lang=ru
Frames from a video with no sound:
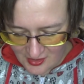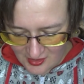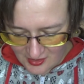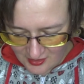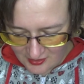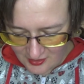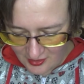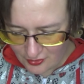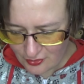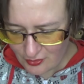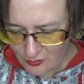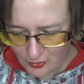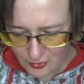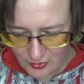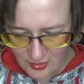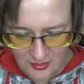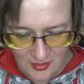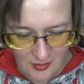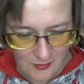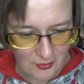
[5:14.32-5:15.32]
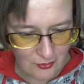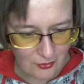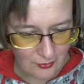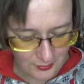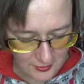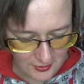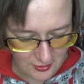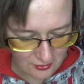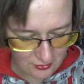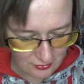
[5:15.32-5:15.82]
Я думаю, надо бы
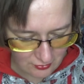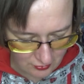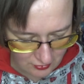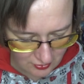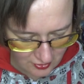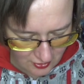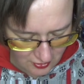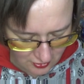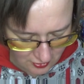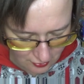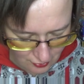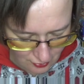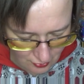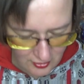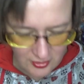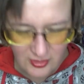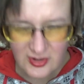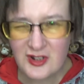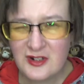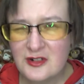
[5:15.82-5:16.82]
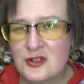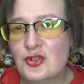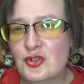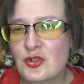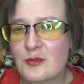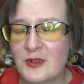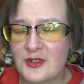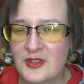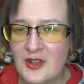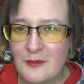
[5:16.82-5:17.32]
купить э, кисточку отдельно,
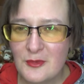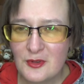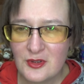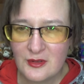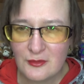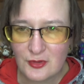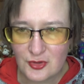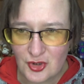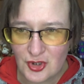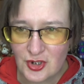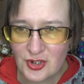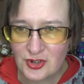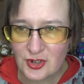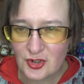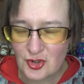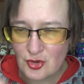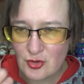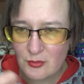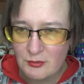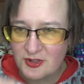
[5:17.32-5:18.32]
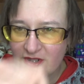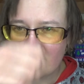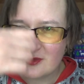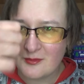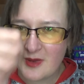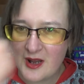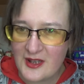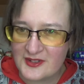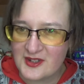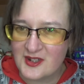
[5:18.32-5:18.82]
чтобы она была вот чисто, чтобы
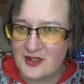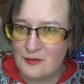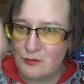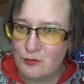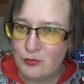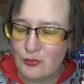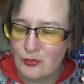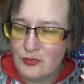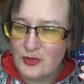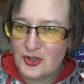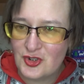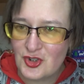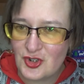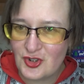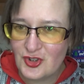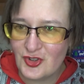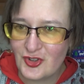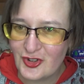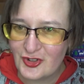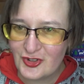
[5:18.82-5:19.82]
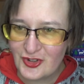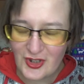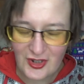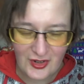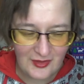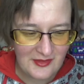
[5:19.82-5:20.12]
смазать булочки, когда их